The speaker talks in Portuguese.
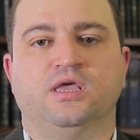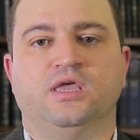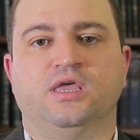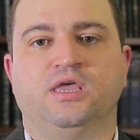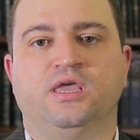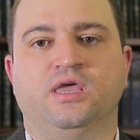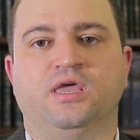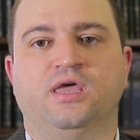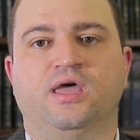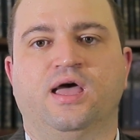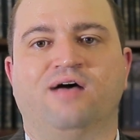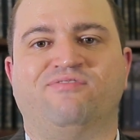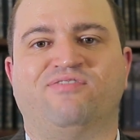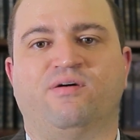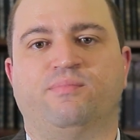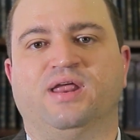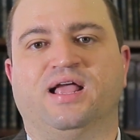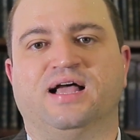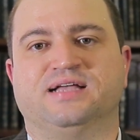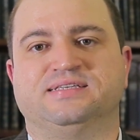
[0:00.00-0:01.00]
E a
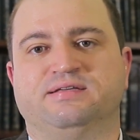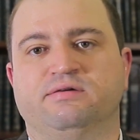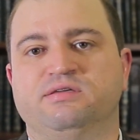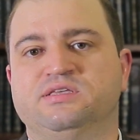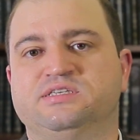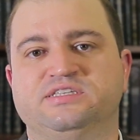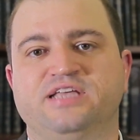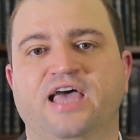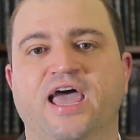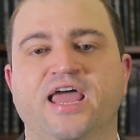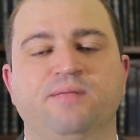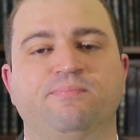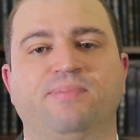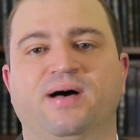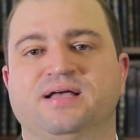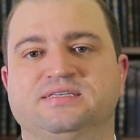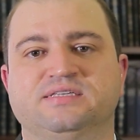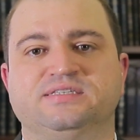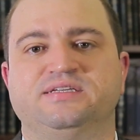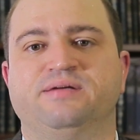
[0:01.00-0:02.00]
fabricação em série
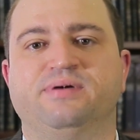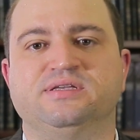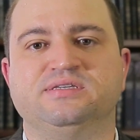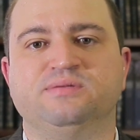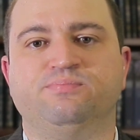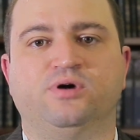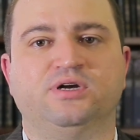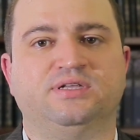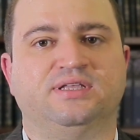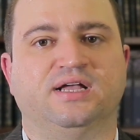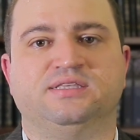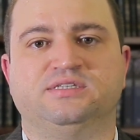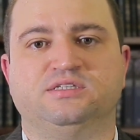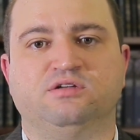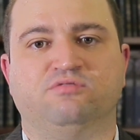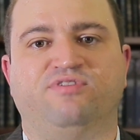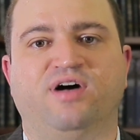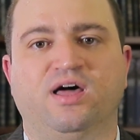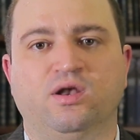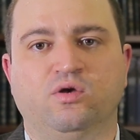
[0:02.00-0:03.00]
passa a ser mais importante.
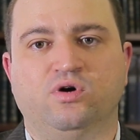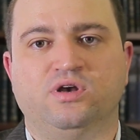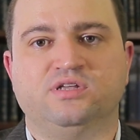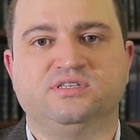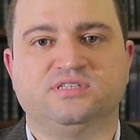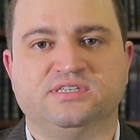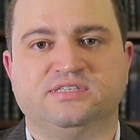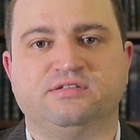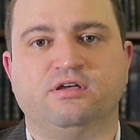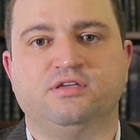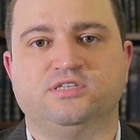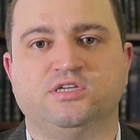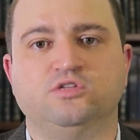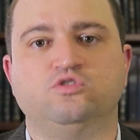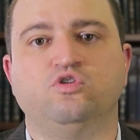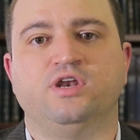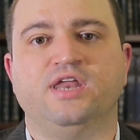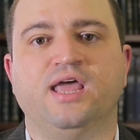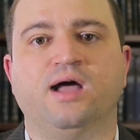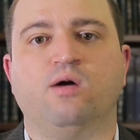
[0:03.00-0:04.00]
São valores que estão em
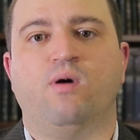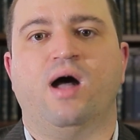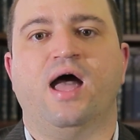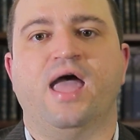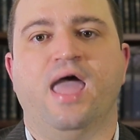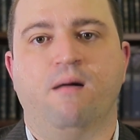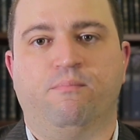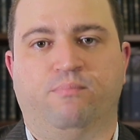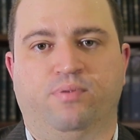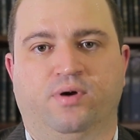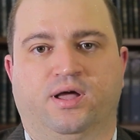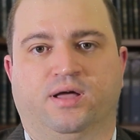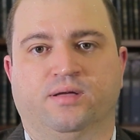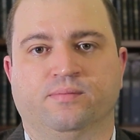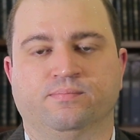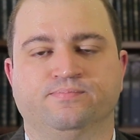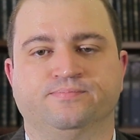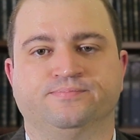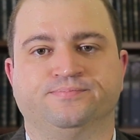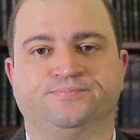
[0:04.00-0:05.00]
sintonia com a época,
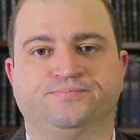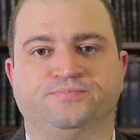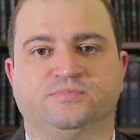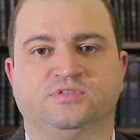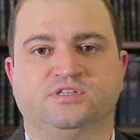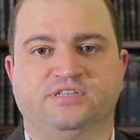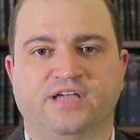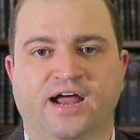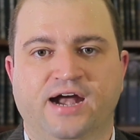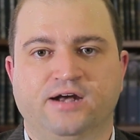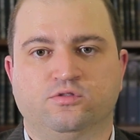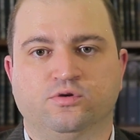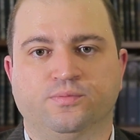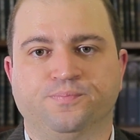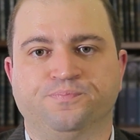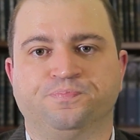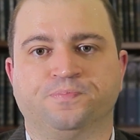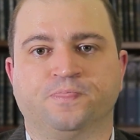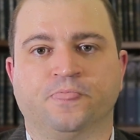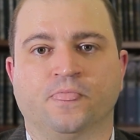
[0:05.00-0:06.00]
certo?